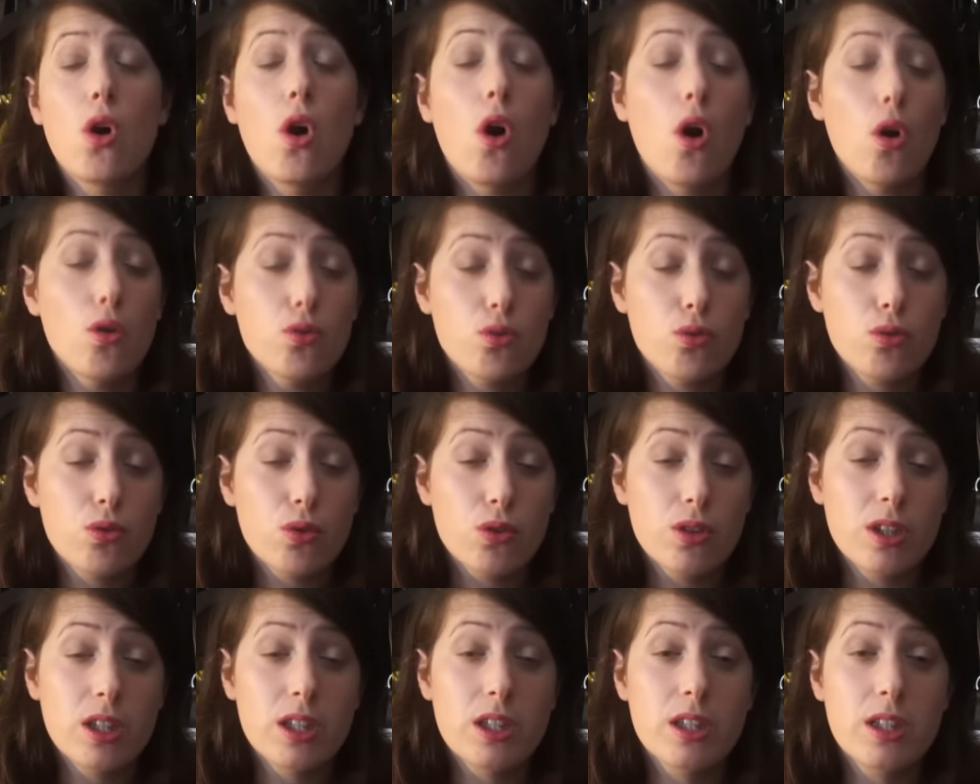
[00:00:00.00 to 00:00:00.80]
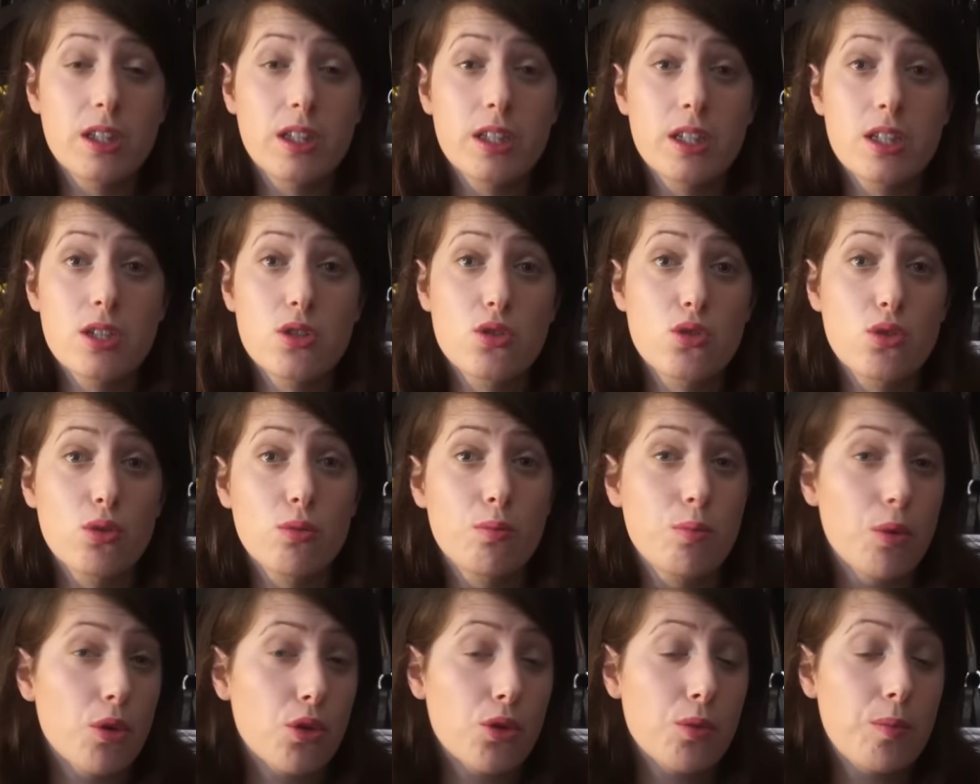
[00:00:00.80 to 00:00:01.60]
En toute honnêteté, je ne
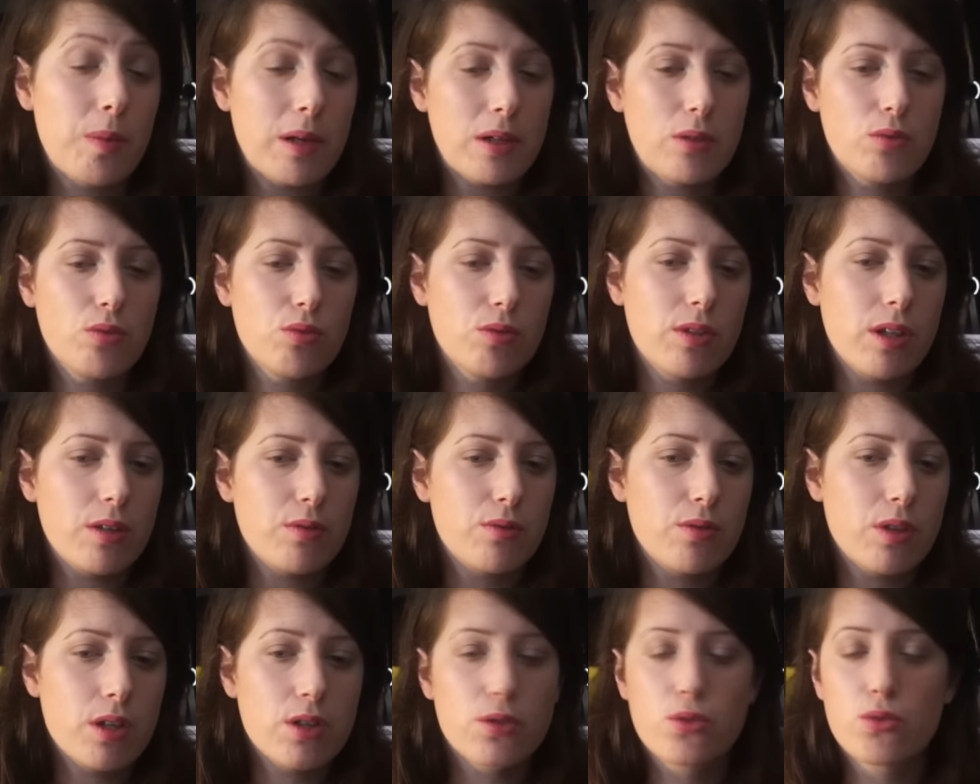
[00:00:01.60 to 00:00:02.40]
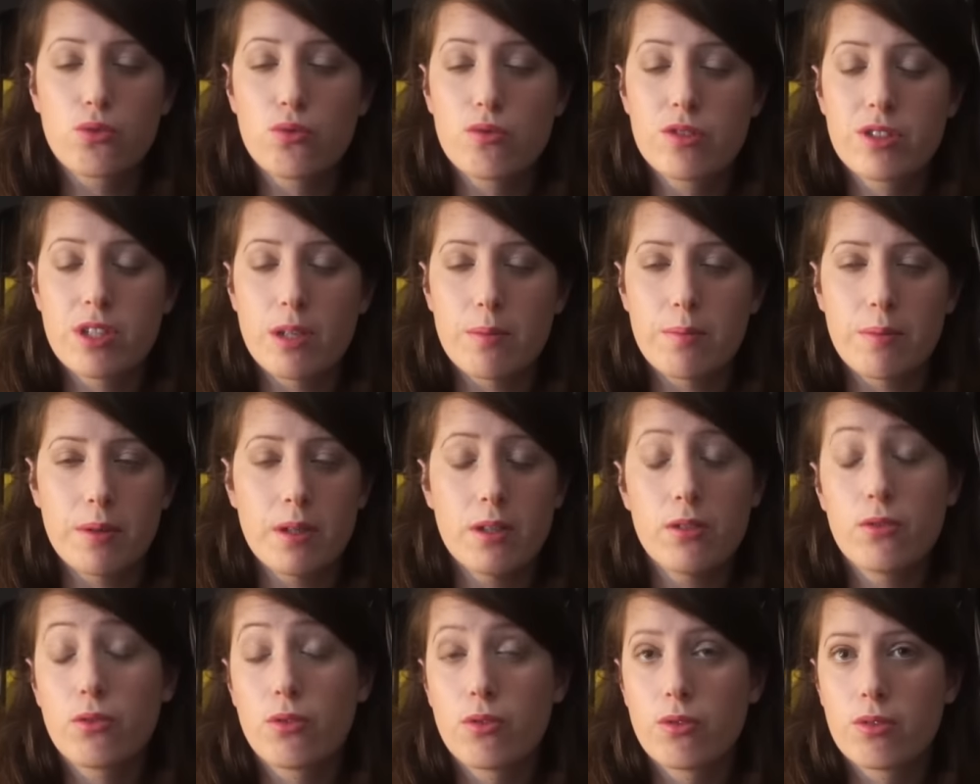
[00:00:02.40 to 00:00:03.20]
pense pas tout avoir sous le
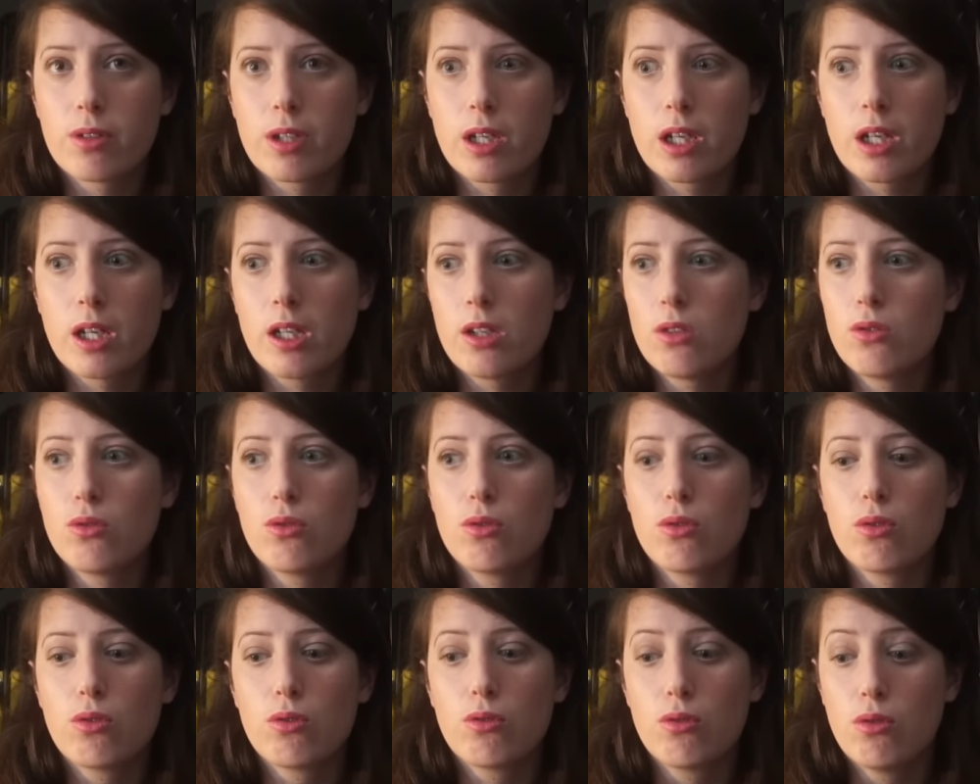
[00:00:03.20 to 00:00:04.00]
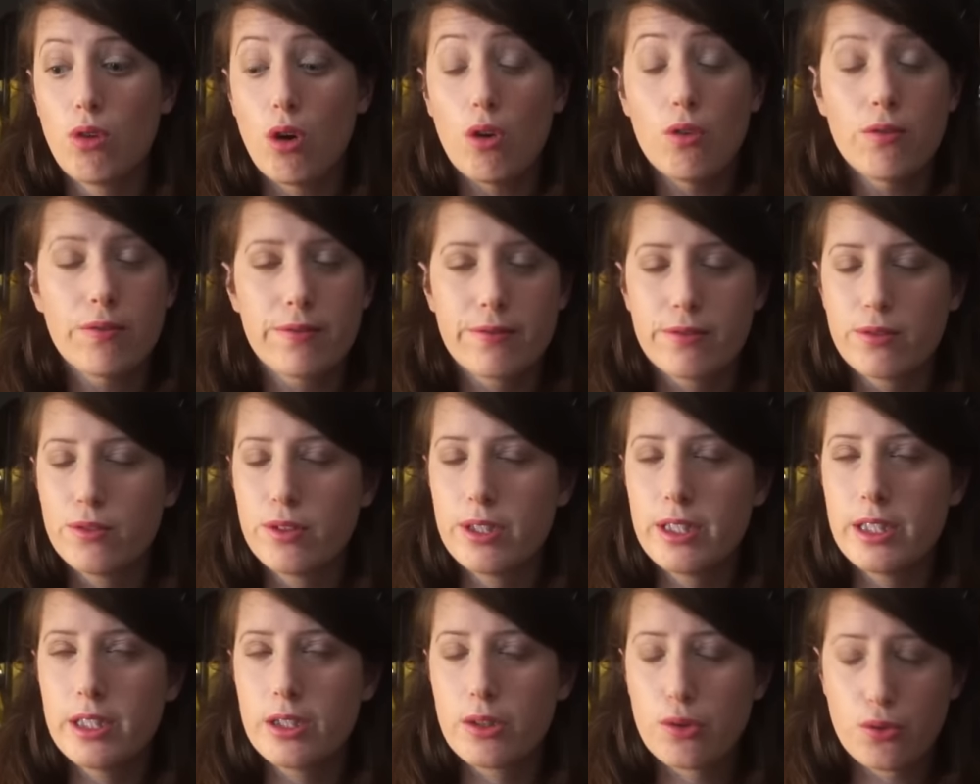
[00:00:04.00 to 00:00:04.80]
sapin, ce serait une grande
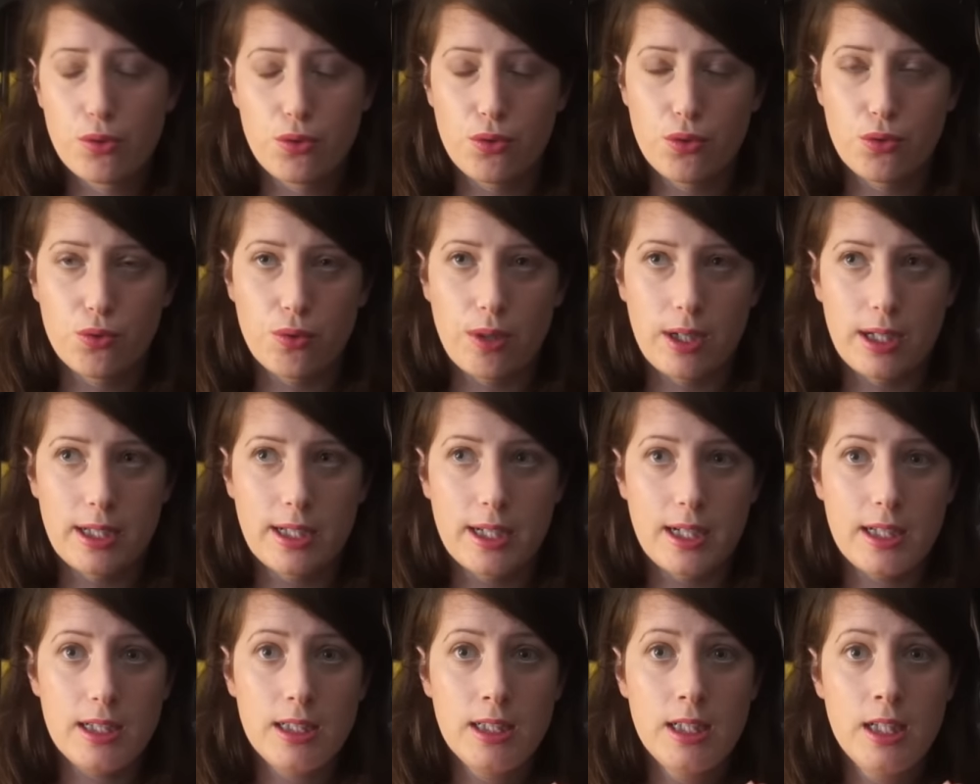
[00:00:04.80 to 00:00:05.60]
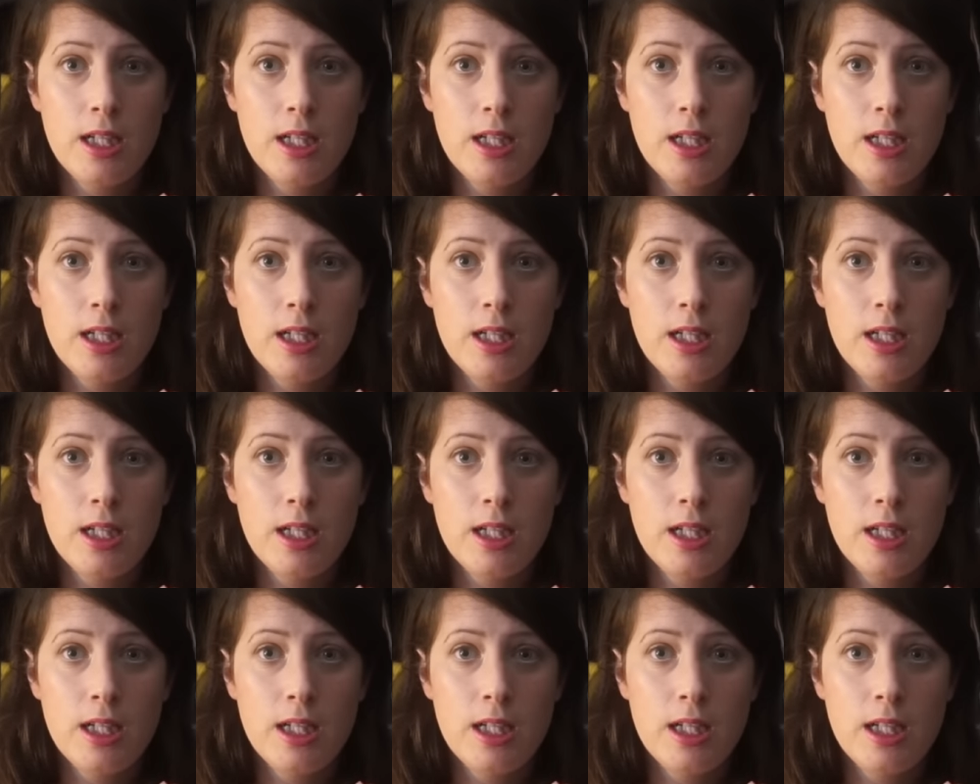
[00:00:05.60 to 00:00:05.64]
folie que ce soit le cas.